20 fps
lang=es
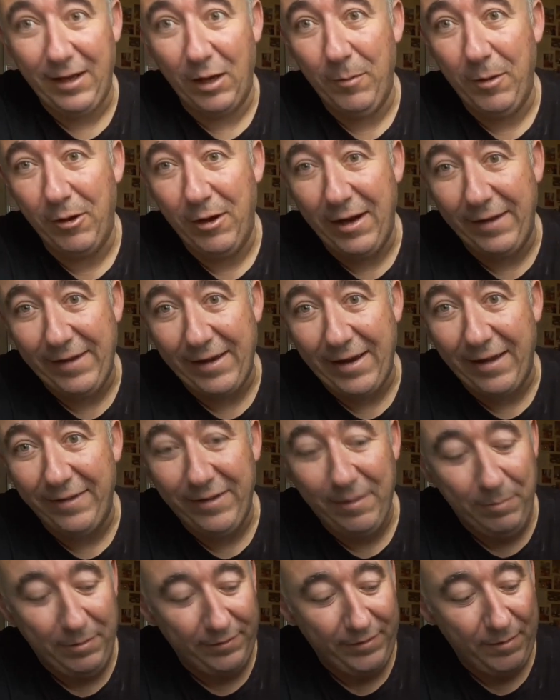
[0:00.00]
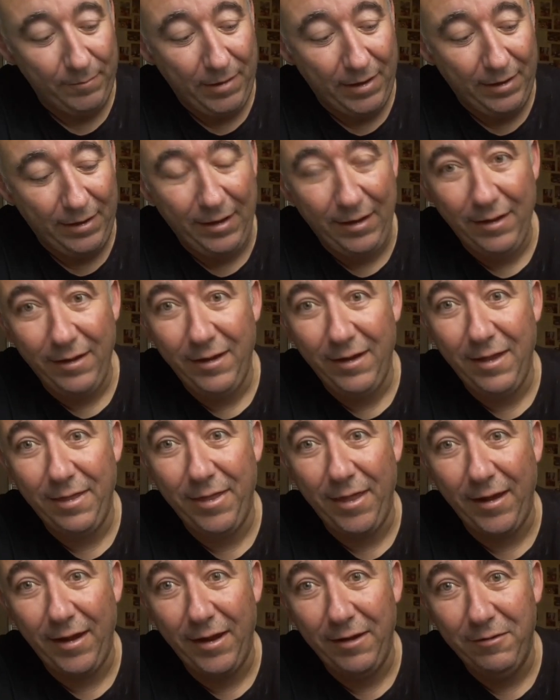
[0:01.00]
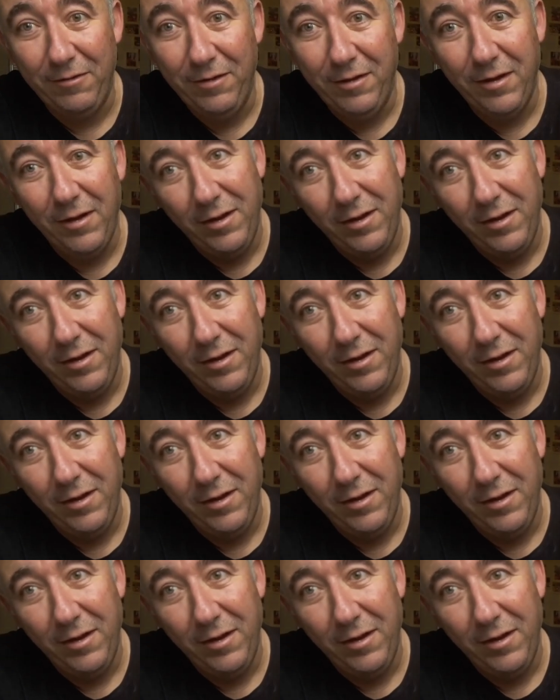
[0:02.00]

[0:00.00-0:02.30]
a lo mejor el atacante principal es, zaguero,